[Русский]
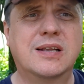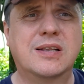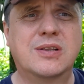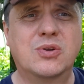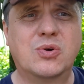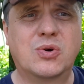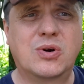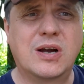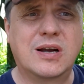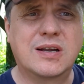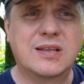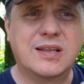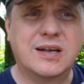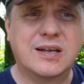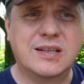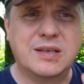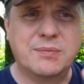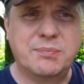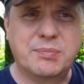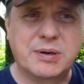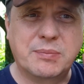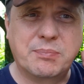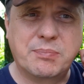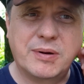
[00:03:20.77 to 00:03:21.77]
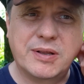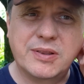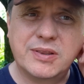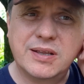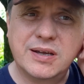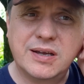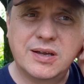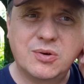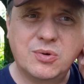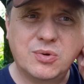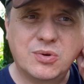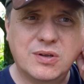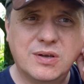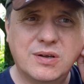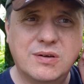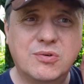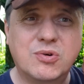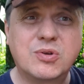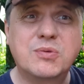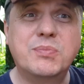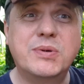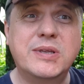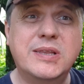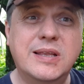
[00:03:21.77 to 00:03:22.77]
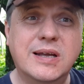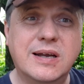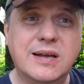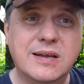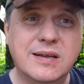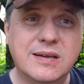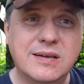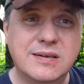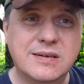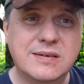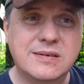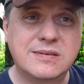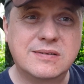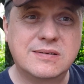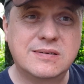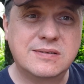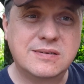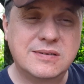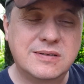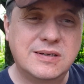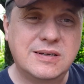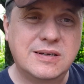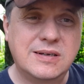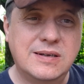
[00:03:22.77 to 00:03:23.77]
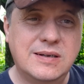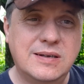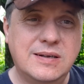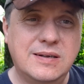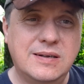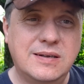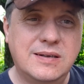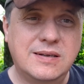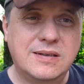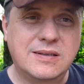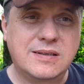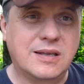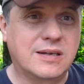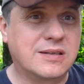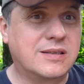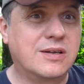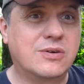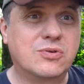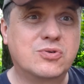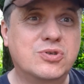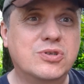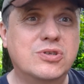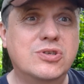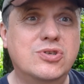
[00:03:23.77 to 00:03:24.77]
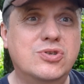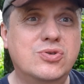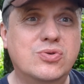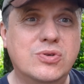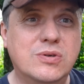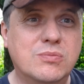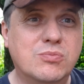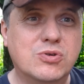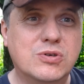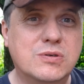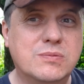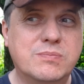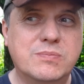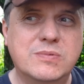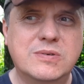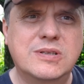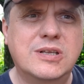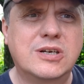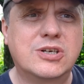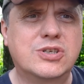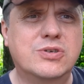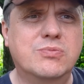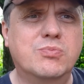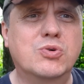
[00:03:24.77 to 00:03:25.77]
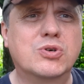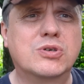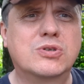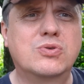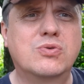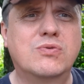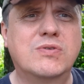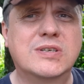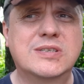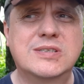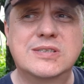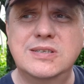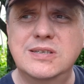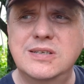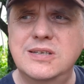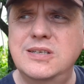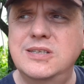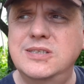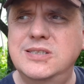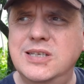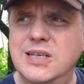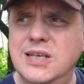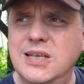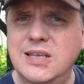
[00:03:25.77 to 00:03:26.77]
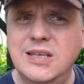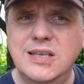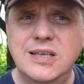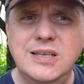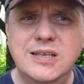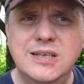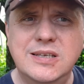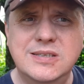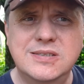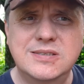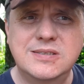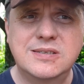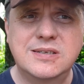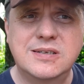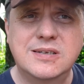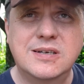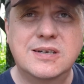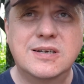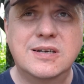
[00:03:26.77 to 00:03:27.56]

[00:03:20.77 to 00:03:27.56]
Но когда они пропадают, вот беда тогда уже ничего не может. Даже, может, у вас и, и деньги есть,